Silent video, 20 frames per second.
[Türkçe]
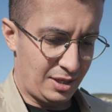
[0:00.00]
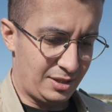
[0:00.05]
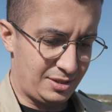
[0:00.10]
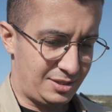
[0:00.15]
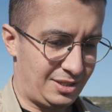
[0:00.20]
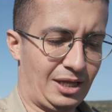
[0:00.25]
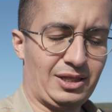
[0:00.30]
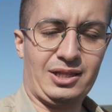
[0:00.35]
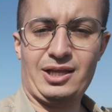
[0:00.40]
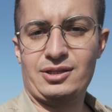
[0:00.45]

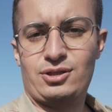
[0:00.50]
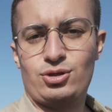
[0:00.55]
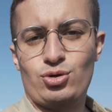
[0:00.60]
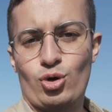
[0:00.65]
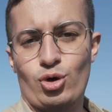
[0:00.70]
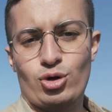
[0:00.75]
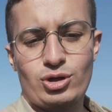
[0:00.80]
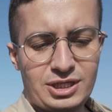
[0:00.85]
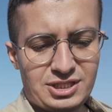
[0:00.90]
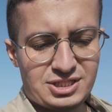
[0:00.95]
sallantıyı
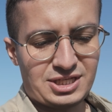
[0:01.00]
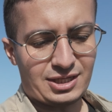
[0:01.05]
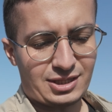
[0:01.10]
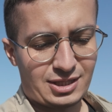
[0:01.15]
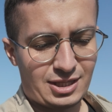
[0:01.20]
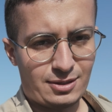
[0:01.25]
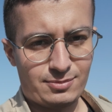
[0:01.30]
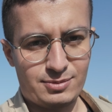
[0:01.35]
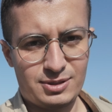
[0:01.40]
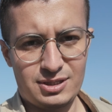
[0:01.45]
önleyecek
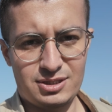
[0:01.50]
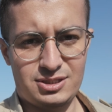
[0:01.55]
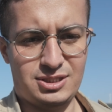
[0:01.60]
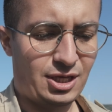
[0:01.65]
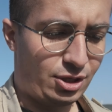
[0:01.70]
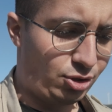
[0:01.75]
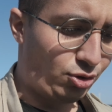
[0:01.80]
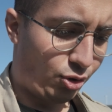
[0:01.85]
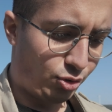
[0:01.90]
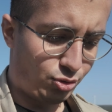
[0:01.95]
diye bir
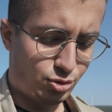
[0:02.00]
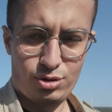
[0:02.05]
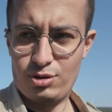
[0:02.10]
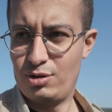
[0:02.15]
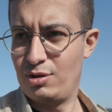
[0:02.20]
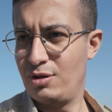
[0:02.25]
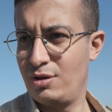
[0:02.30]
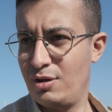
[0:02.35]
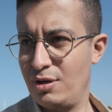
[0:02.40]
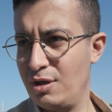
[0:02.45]
şey yok
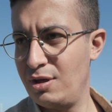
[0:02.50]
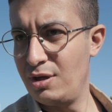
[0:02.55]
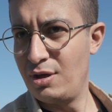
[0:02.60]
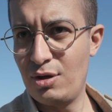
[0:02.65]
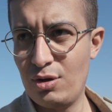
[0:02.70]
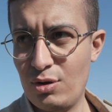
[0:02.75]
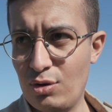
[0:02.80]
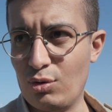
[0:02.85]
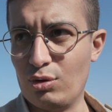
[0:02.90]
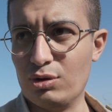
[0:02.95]

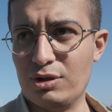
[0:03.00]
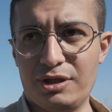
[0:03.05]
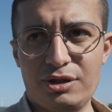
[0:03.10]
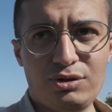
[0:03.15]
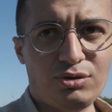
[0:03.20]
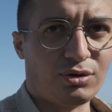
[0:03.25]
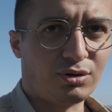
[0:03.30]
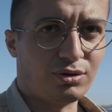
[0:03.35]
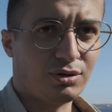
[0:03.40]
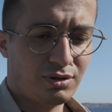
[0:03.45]
olayı
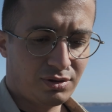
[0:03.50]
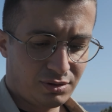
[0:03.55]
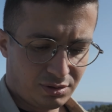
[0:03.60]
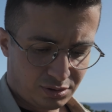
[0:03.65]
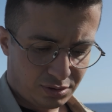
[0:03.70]
yok.